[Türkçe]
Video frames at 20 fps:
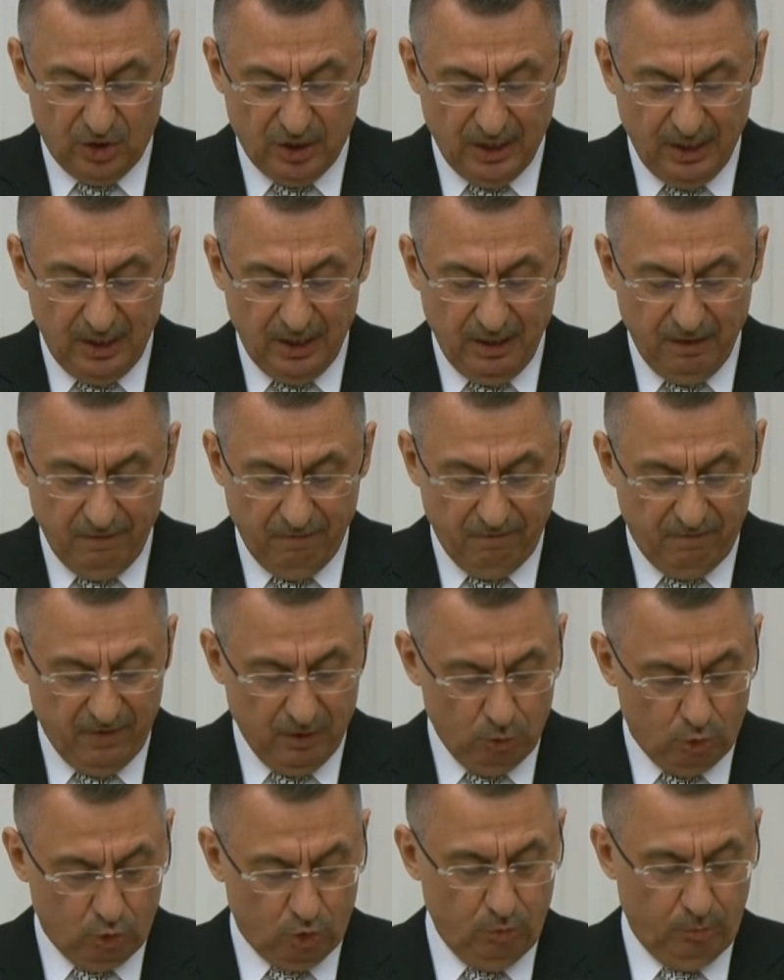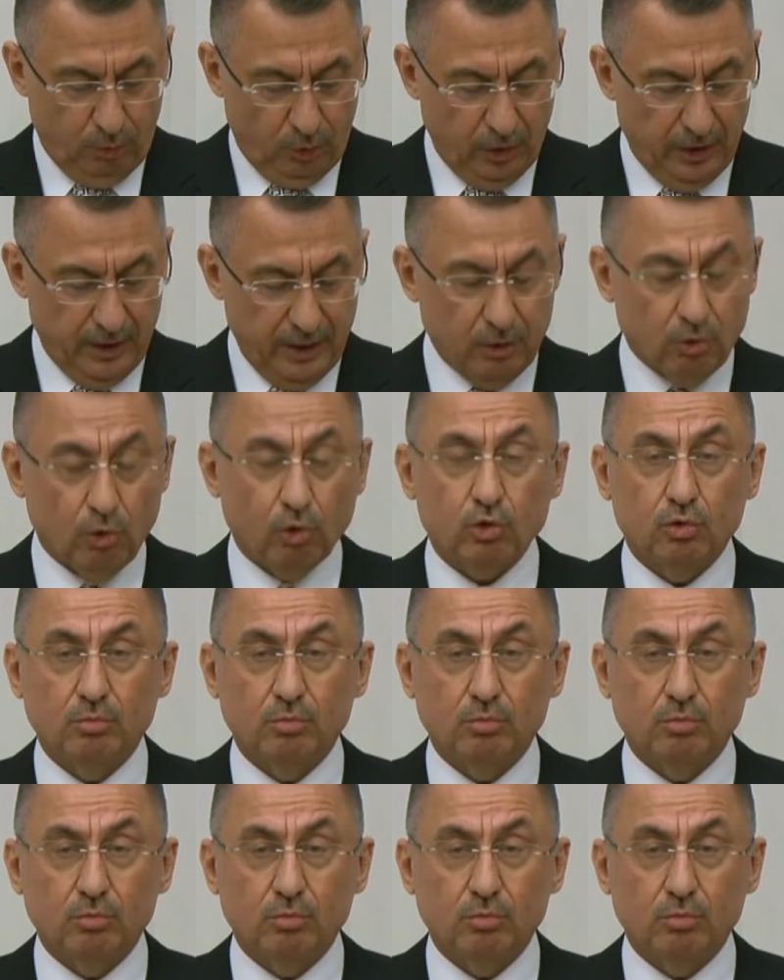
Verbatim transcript: dil ve üslup olarak